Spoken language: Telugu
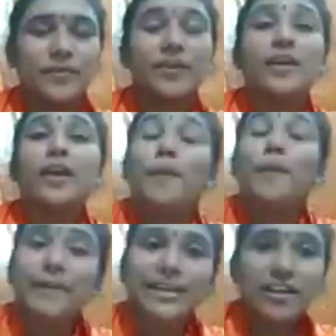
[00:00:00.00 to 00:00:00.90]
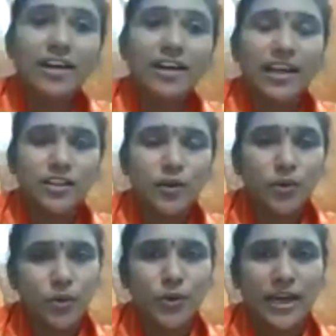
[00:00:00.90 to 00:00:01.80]
మిగిలిన వాళ్ళందరూ
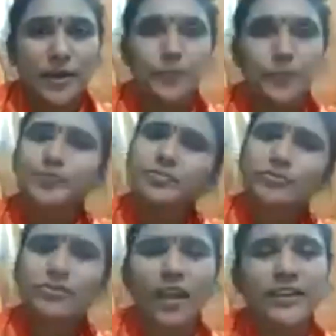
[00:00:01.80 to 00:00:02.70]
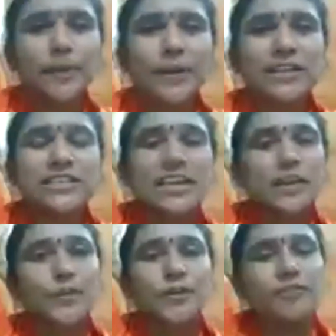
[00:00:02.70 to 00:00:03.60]
కూడా ఏ పని
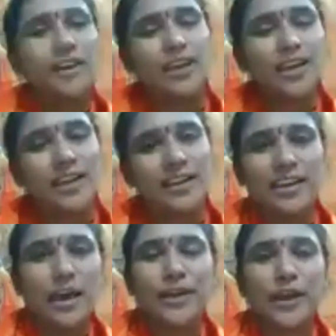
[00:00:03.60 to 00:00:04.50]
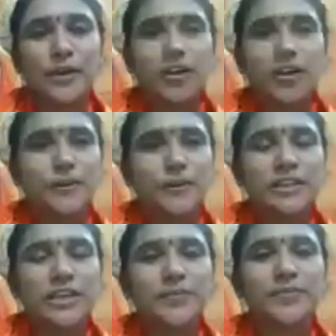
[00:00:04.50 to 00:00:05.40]
చేయకపోవడం వల్ల లాభం లేకుండా పోయింది
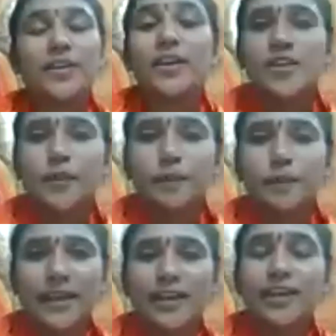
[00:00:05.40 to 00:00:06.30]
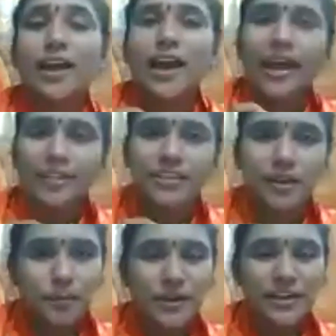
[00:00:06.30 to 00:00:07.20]
సో పని అంత
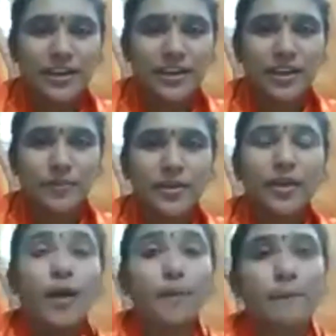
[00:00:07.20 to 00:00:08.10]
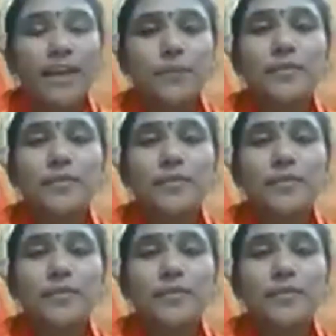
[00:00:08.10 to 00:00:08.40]
ఇంపార్టెంట్ అండి మనం